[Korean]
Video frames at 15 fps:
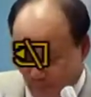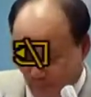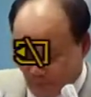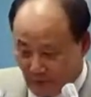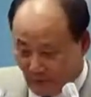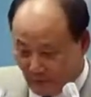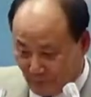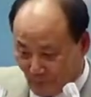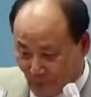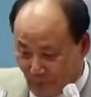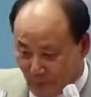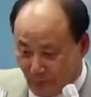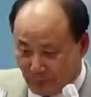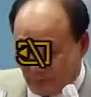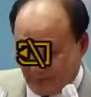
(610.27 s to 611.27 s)
그 사람
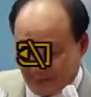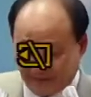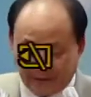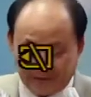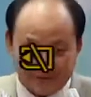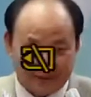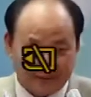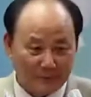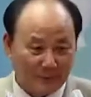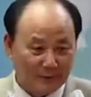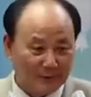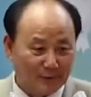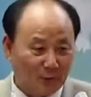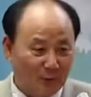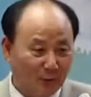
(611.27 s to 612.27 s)
주변만
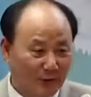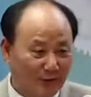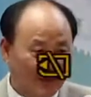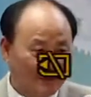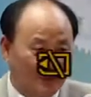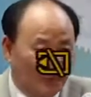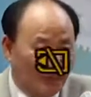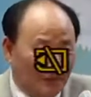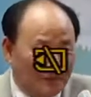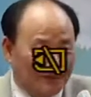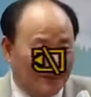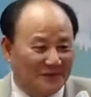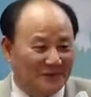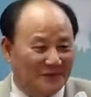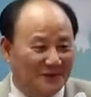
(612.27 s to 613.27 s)
따라다니면서 공기가 좀
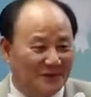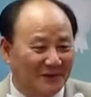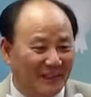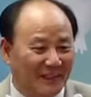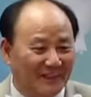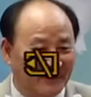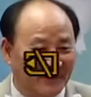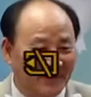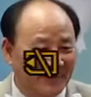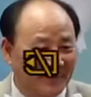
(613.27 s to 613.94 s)
없었으면 좋겠는데